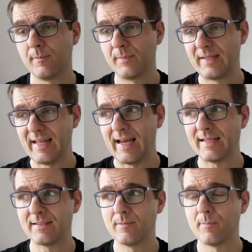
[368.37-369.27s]

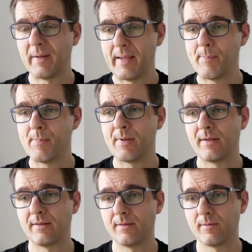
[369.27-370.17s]
beladen beim
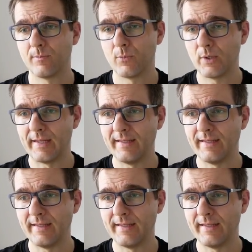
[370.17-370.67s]
Model